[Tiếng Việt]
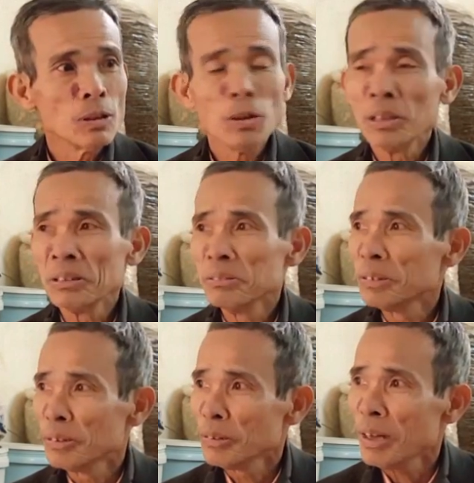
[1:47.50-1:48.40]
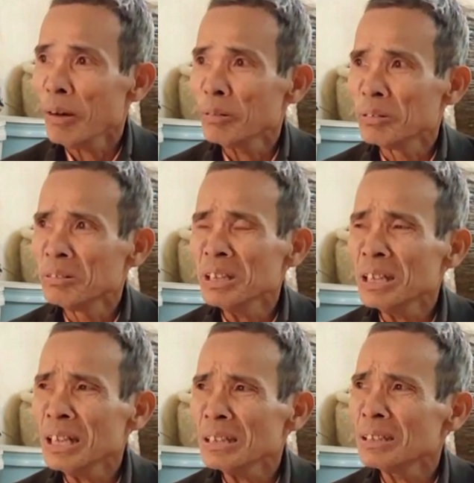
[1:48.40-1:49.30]
tôi hiểu nó đau nó
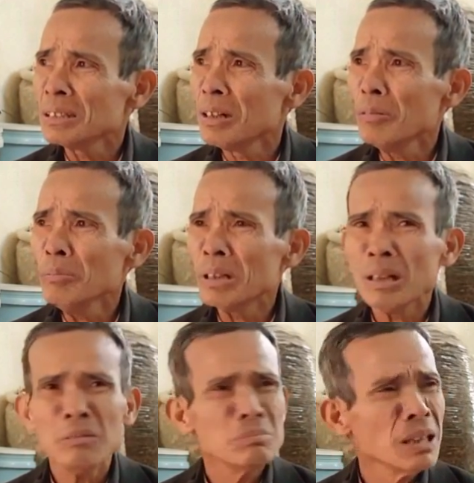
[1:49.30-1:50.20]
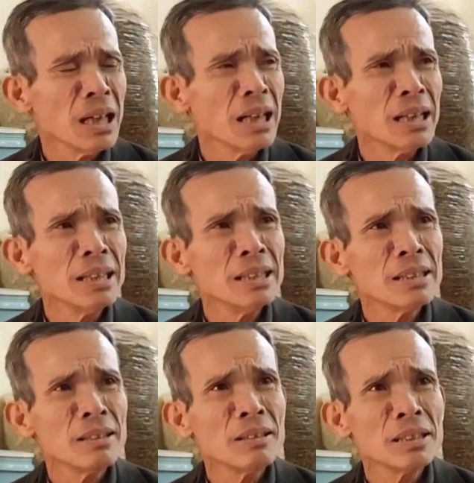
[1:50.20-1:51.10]
nhức hết xương sống mà không
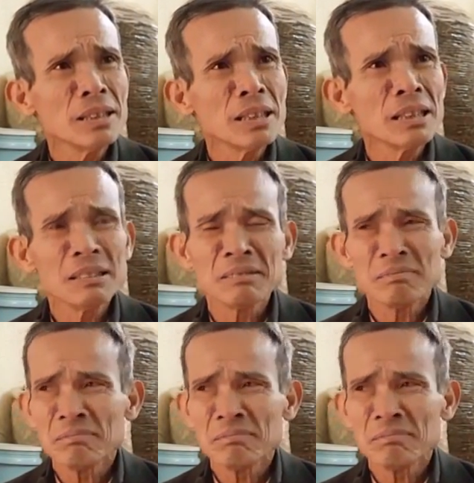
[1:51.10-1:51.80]
thể coi vâng. như là